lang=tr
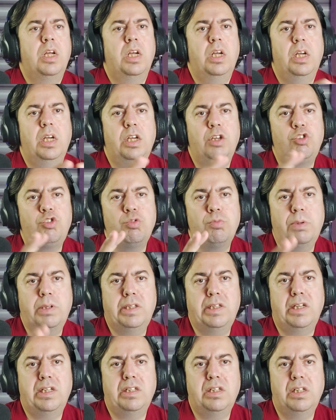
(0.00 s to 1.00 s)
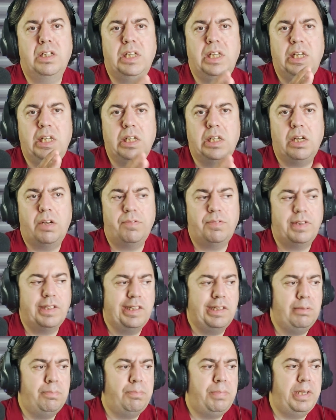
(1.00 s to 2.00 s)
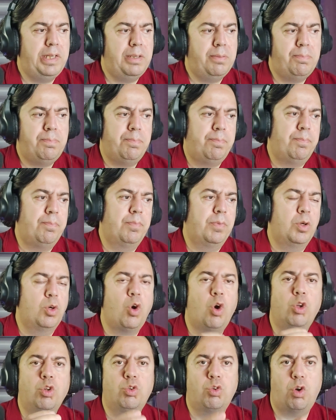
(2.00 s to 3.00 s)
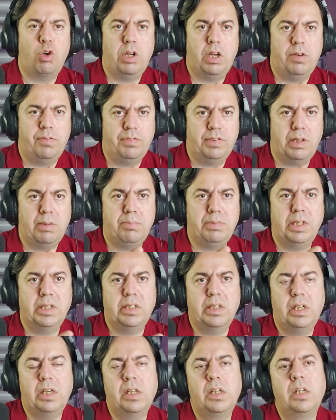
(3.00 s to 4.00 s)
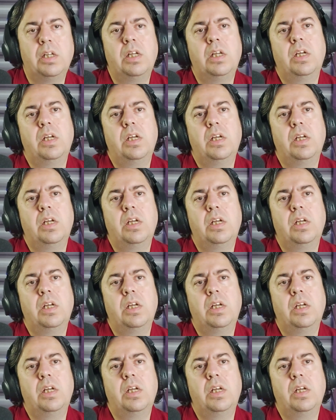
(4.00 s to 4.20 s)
E, Şubat ayının ilk haftası benim kontrol haftam ya da